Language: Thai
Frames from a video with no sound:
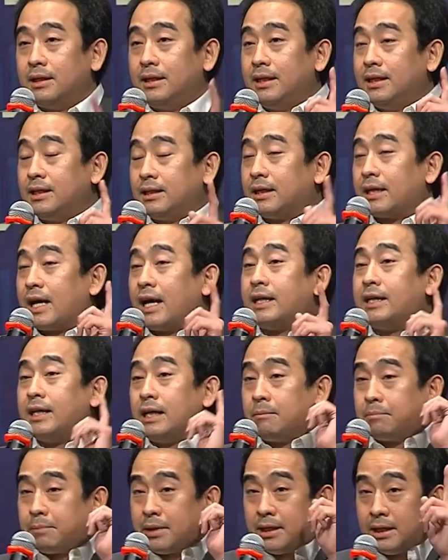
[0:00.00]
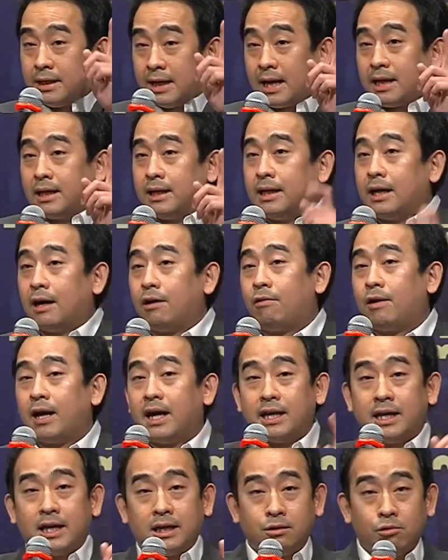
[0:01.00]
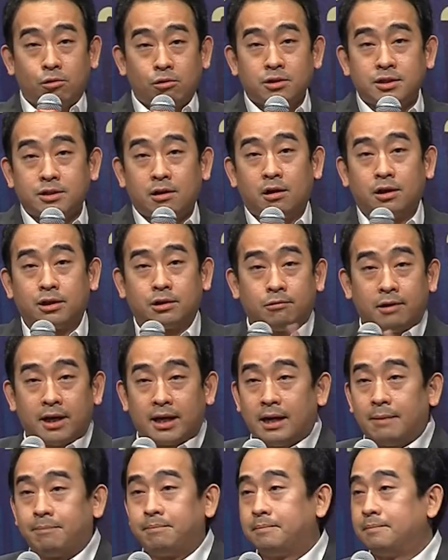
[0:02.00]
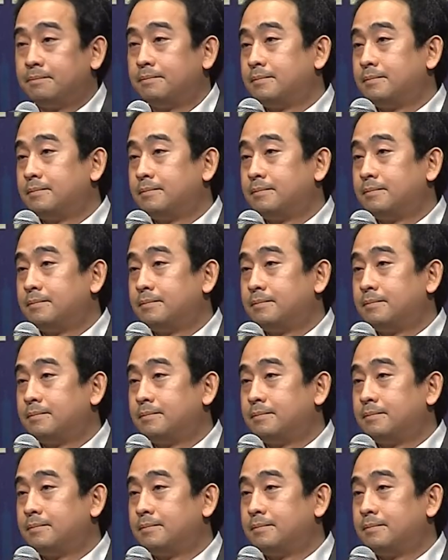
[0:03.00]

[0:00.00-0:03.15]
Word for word: นี่คือการยิงปืนนัดเดียวให้ได้นก2ตัวครับ